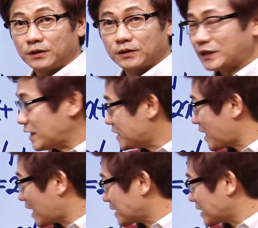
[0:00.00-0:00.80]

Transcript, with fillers: 근데 이 세